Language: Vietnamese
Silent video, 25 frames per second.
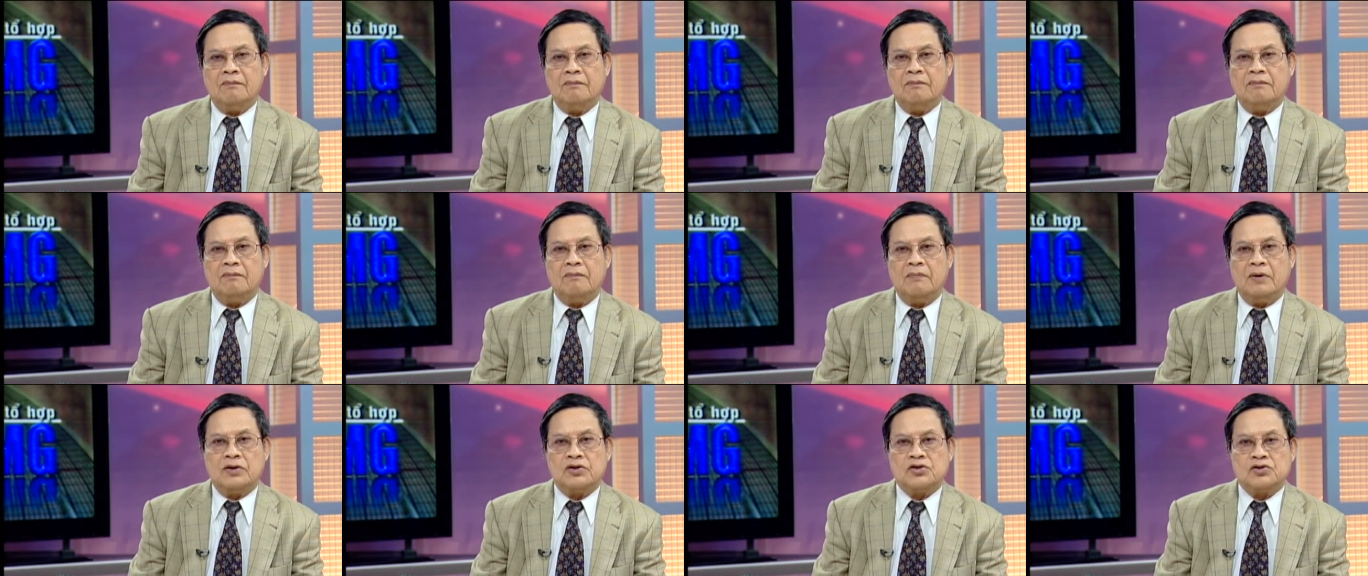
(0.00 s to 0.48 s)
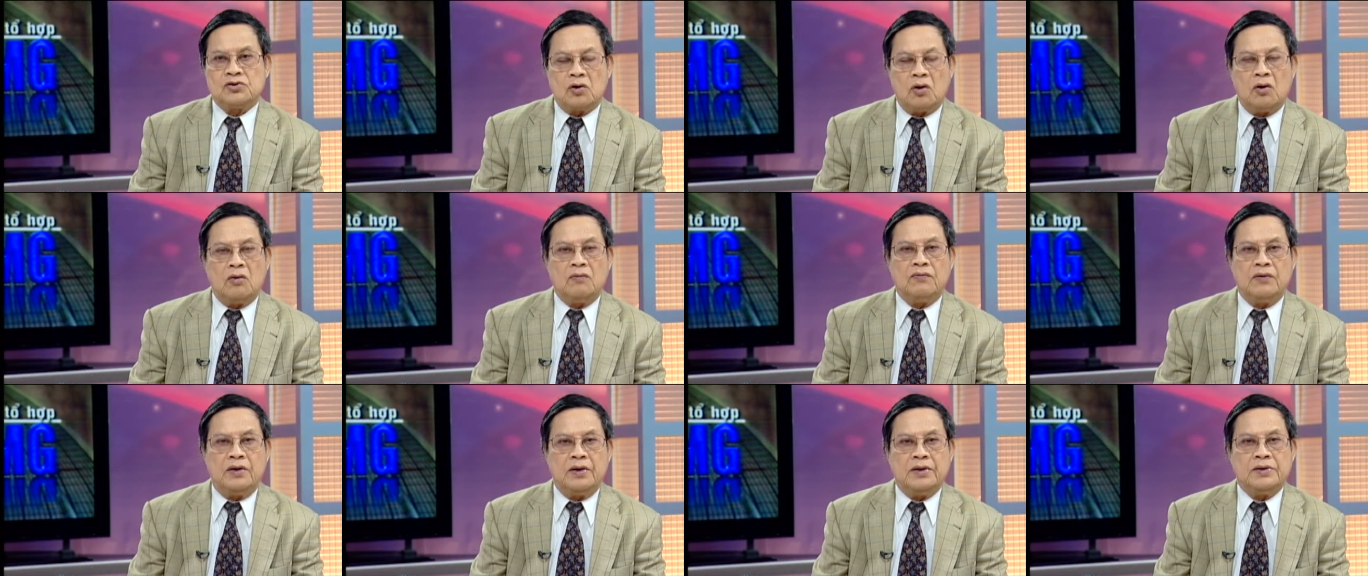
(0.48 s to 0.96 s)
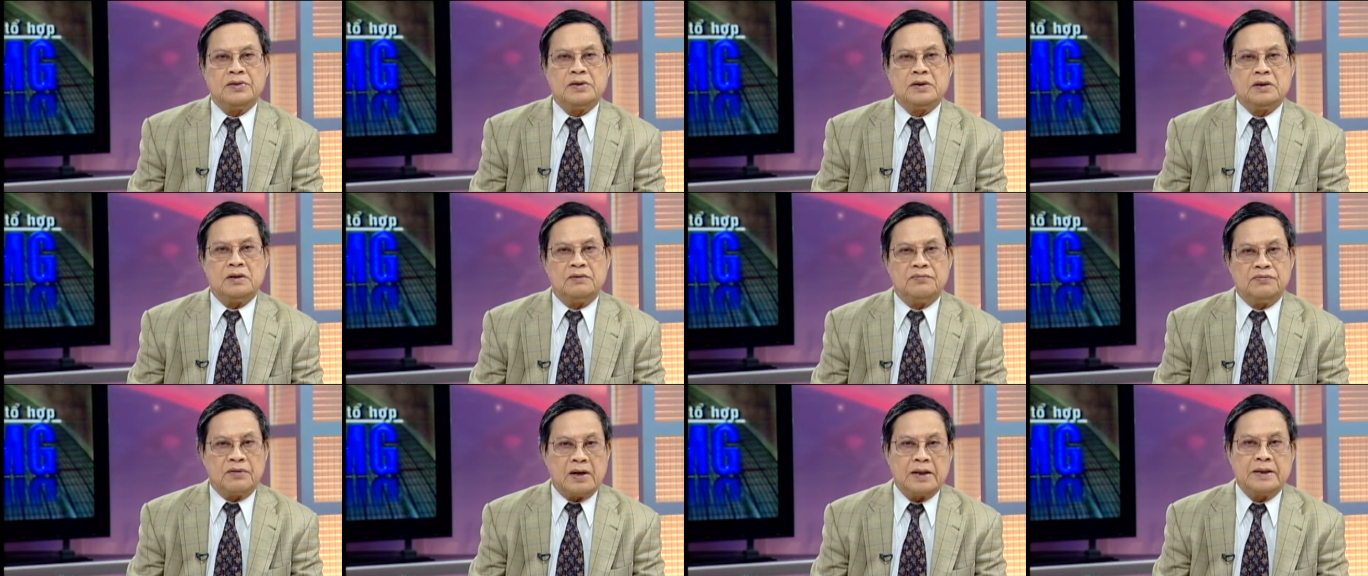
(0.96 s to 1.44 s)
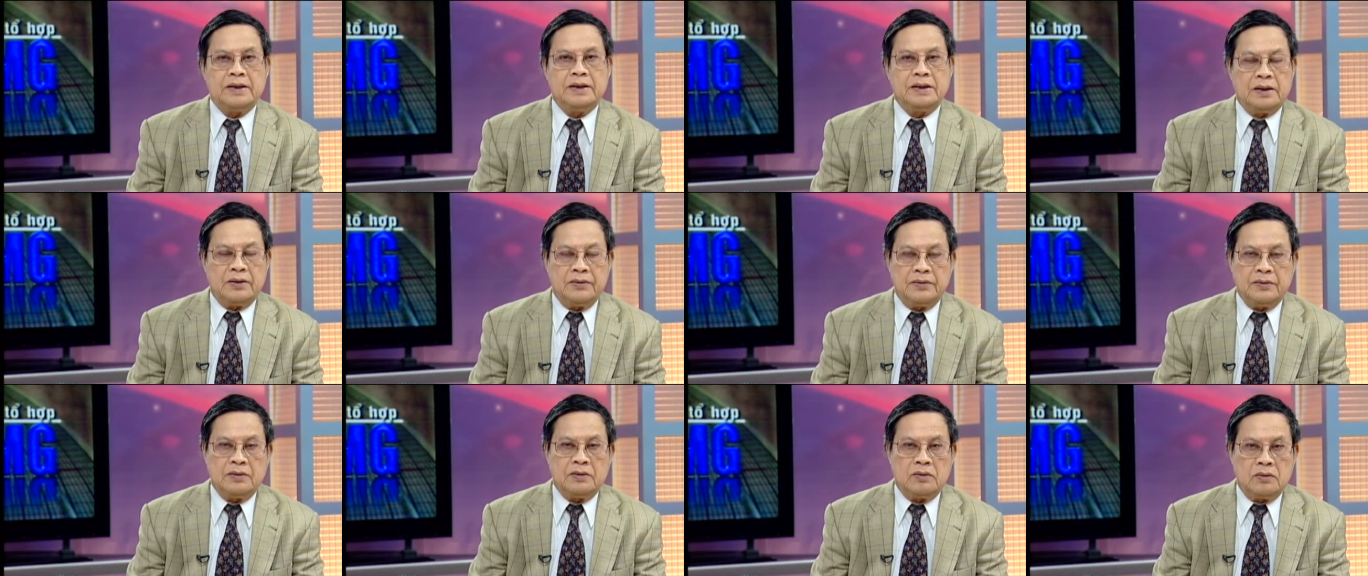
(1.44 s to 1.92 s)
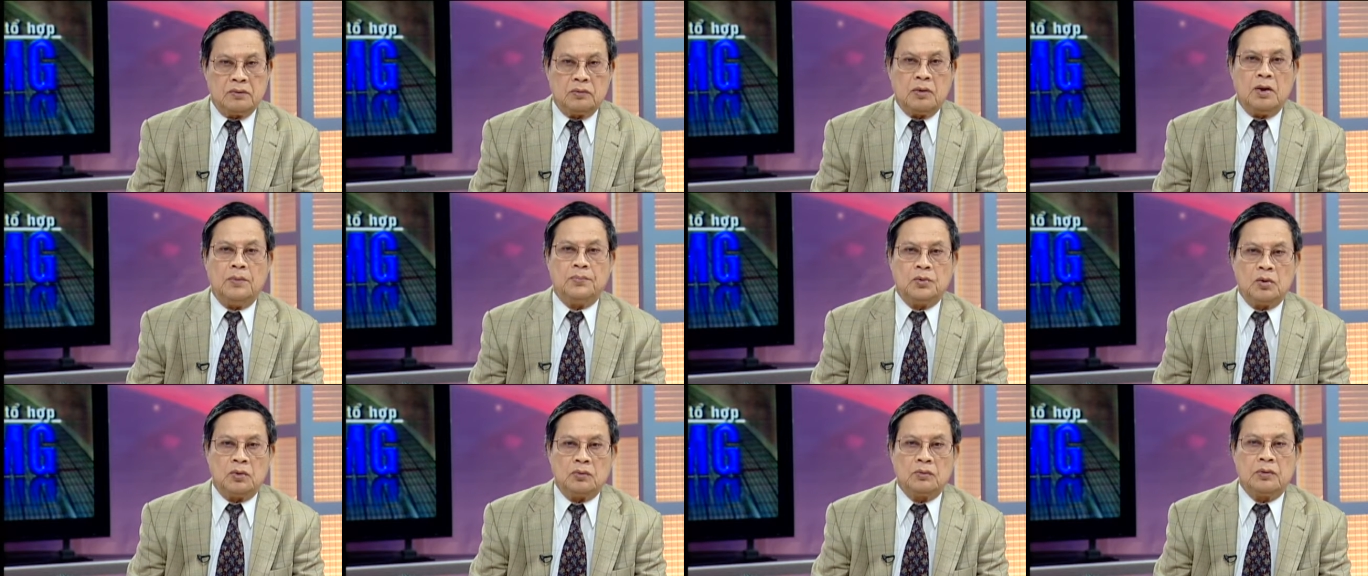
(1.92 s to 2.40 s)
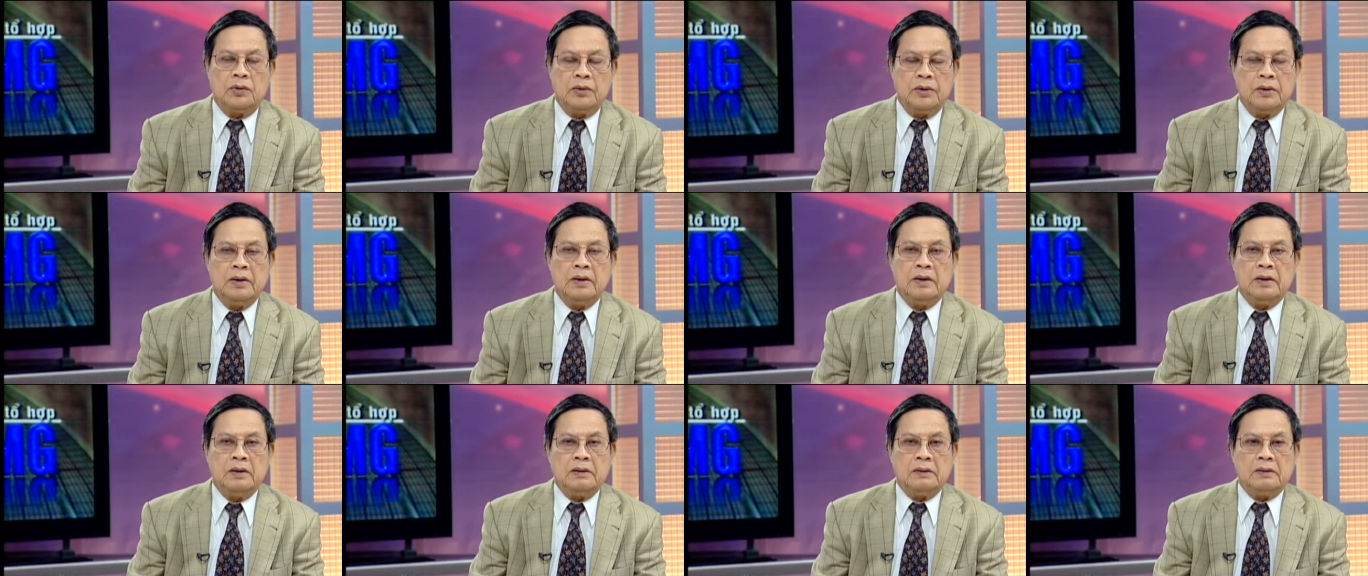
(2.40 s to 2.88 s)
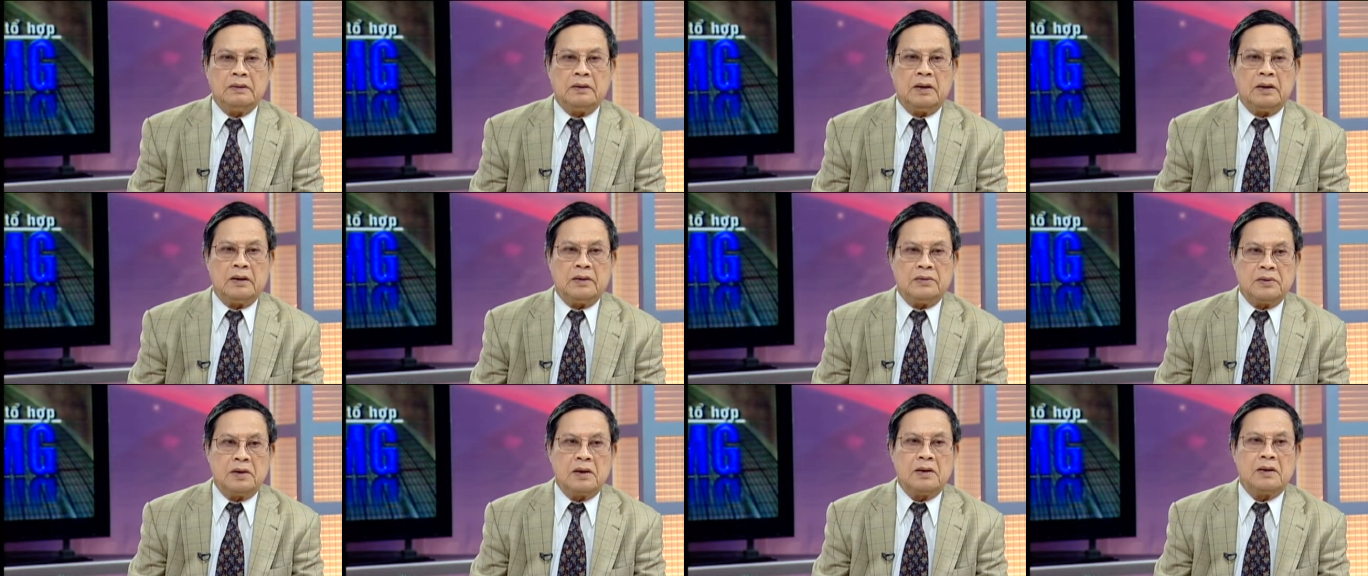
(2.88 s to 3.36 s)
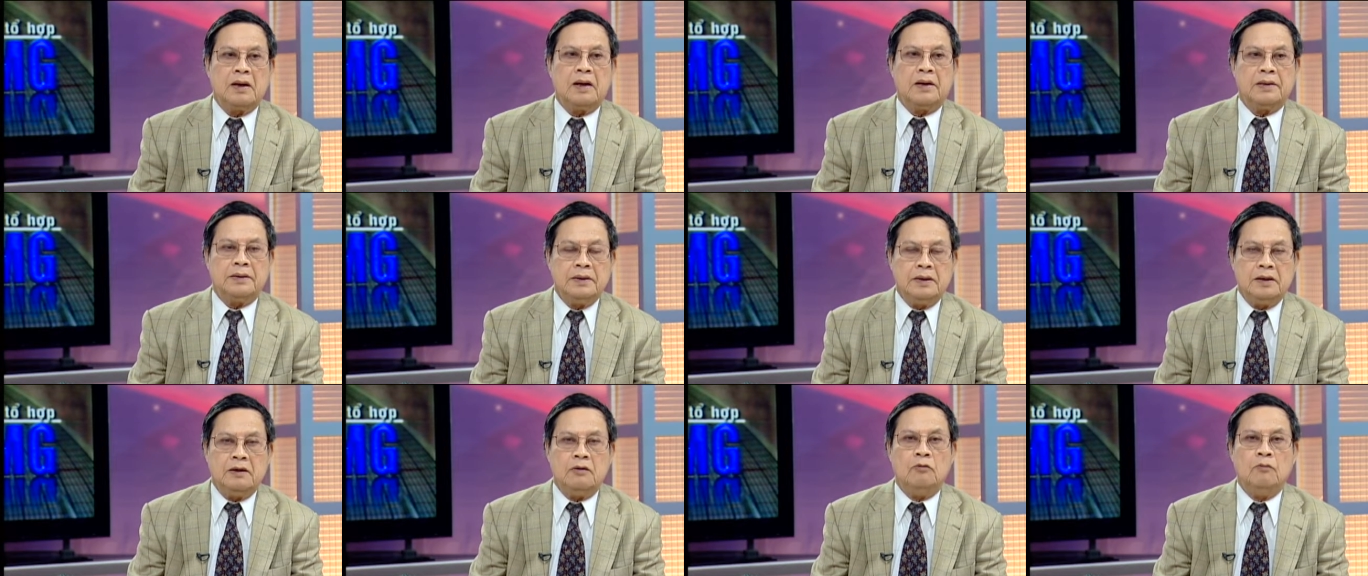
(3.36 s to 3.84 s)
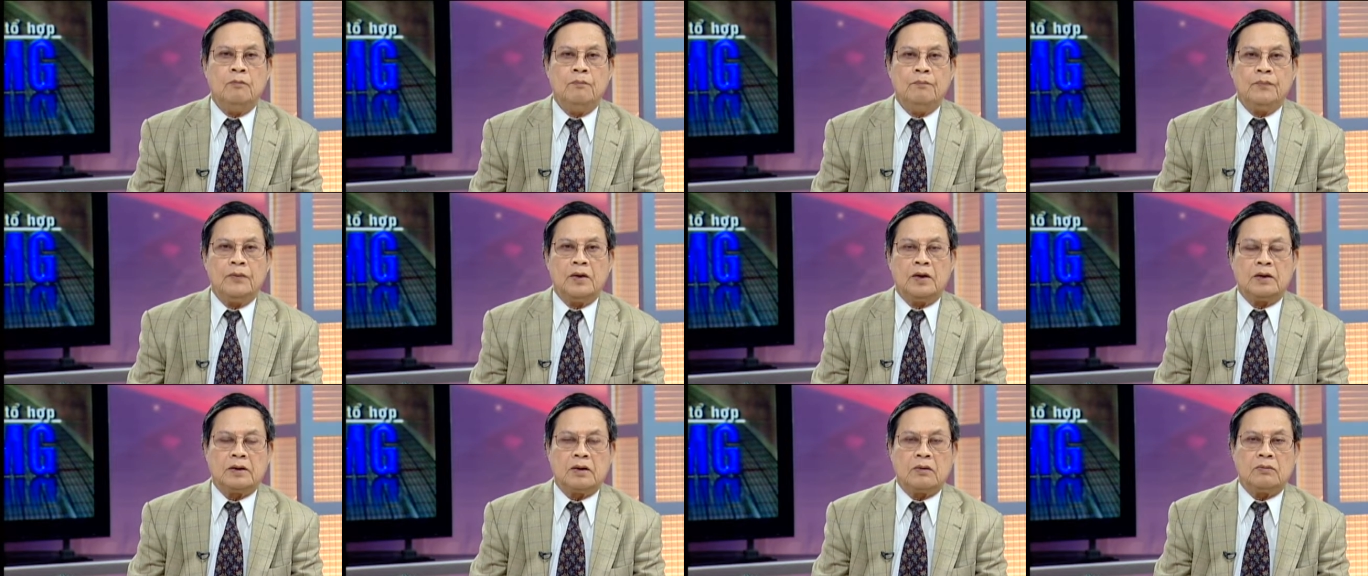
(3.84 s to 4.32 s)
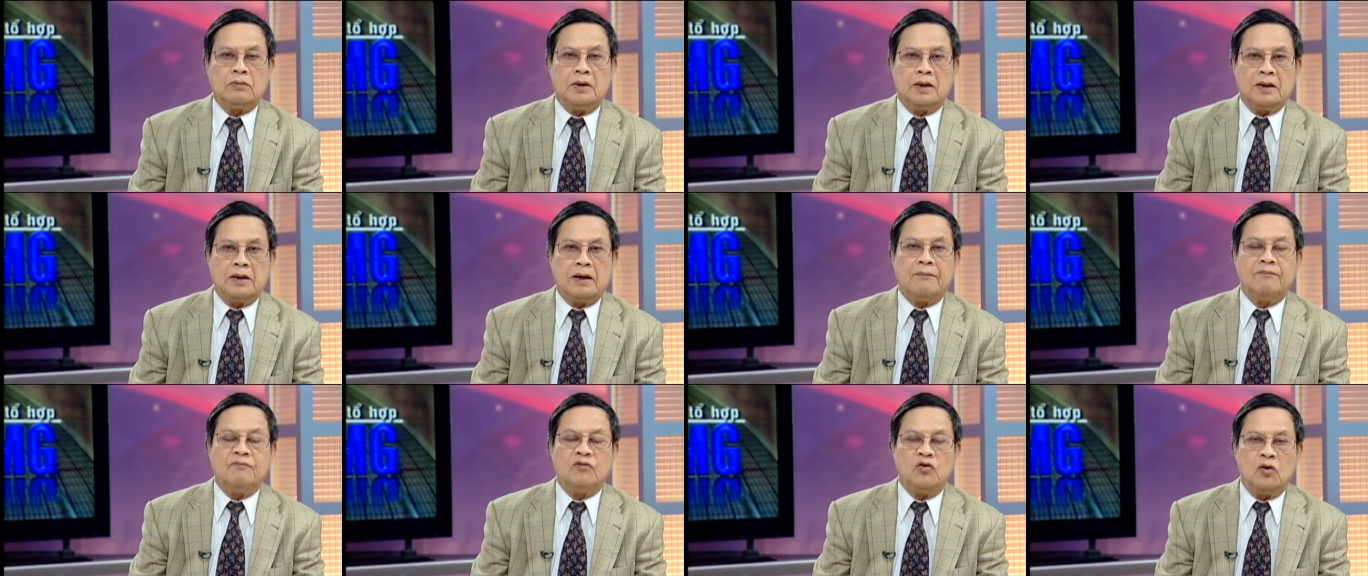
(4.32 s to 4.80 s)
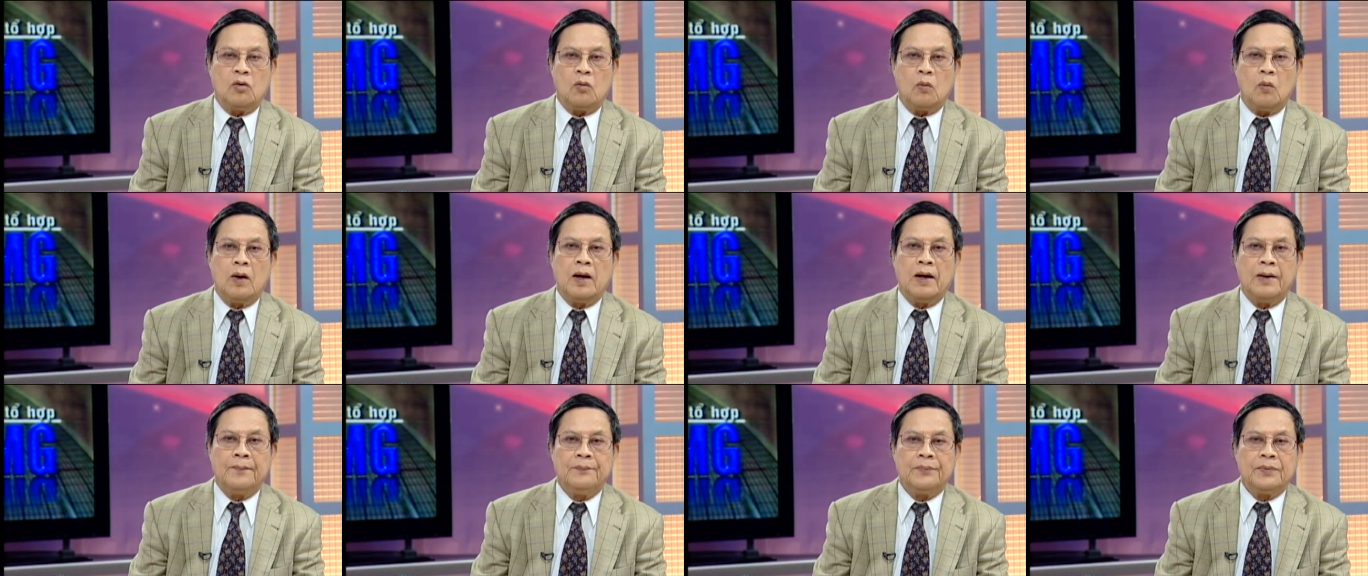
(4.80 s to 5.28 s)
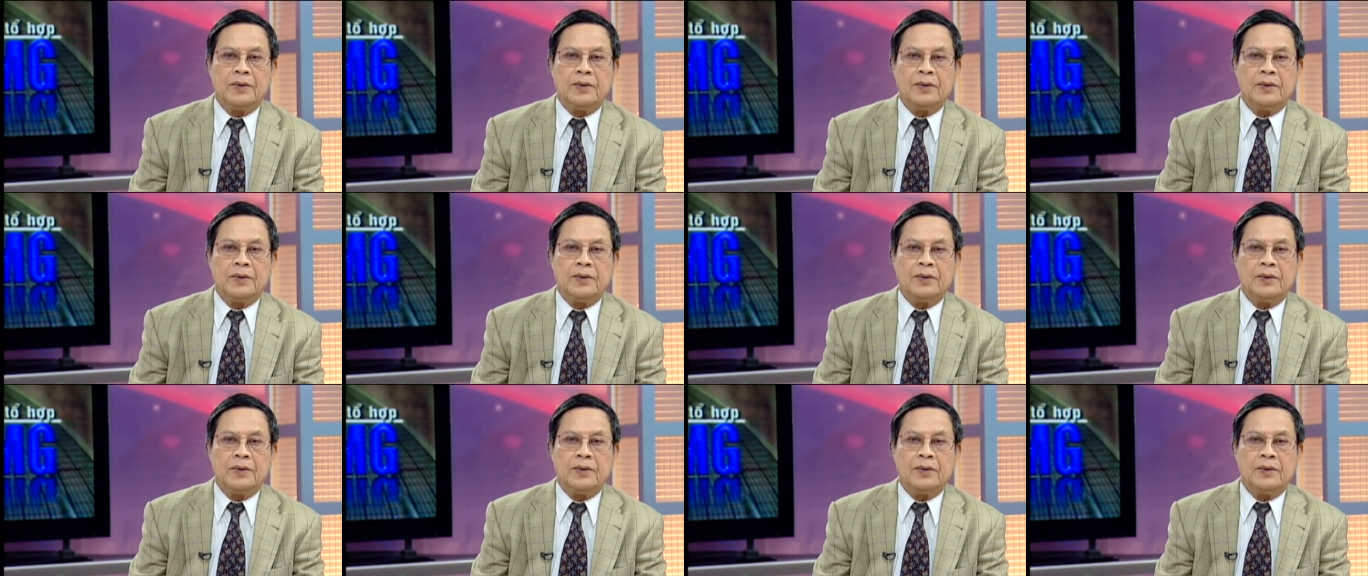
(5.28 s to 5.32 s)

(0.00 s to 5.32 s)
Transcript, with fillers: mà so với sự phát triển của hợp chúng tôi thì rất là nhiều trong những năm vừa qua